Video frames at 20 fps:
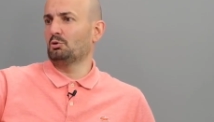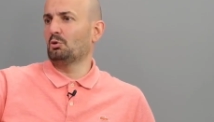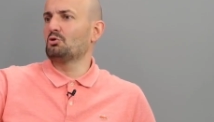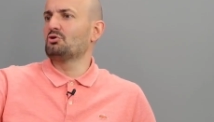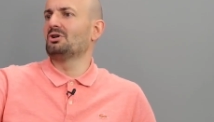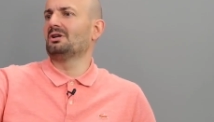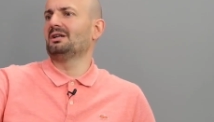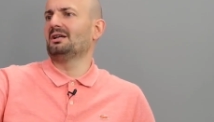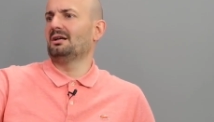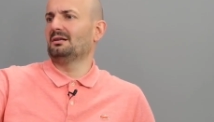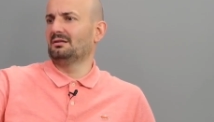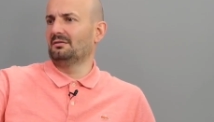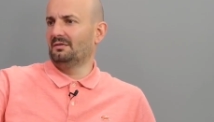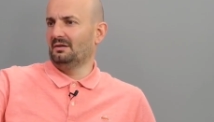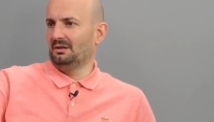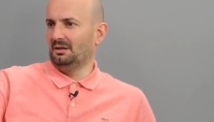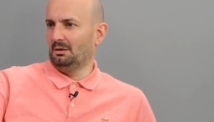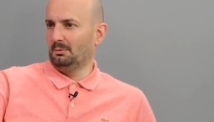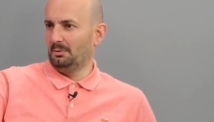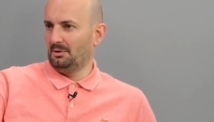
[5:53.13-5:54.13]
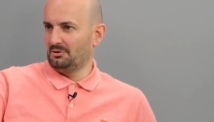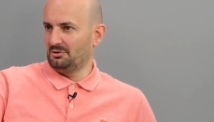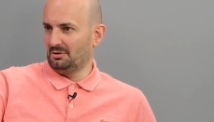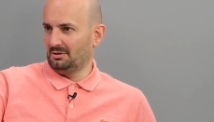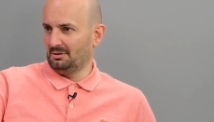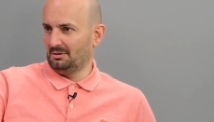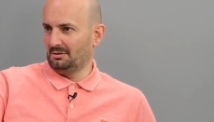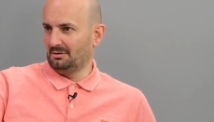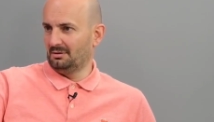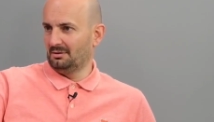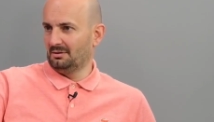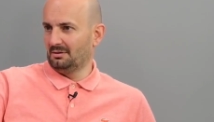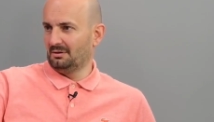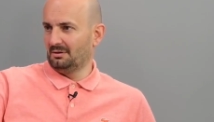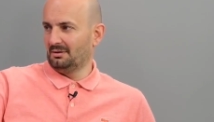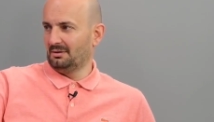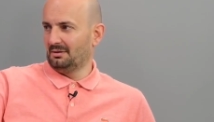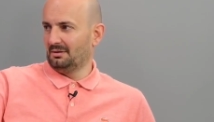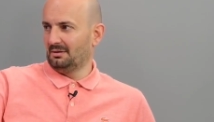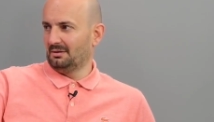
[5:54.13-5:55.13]
Çok canı yandı Fenerbahçe. Evet. Tabii
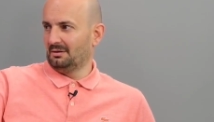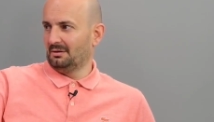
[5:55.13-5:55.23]
tabii.